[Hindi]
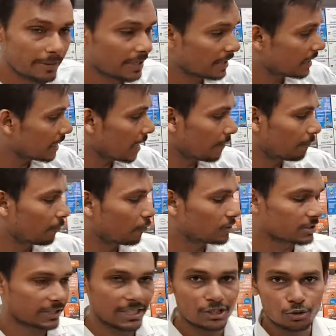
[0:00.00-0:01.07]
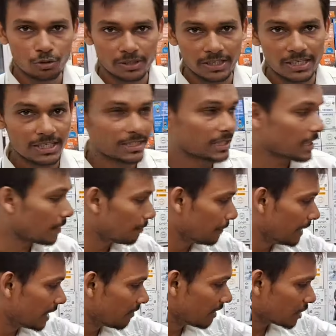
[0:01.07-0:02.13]
फ्री मिलेगा आप स्क्रीनशॉट ले लीजिए
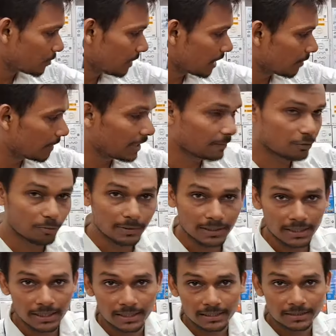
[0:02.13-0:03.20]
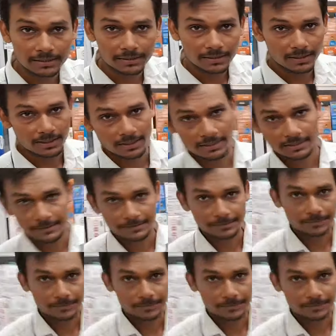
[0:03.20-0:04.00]
मिडल वाला स्पीकर मैंने आपको बताया ठीक है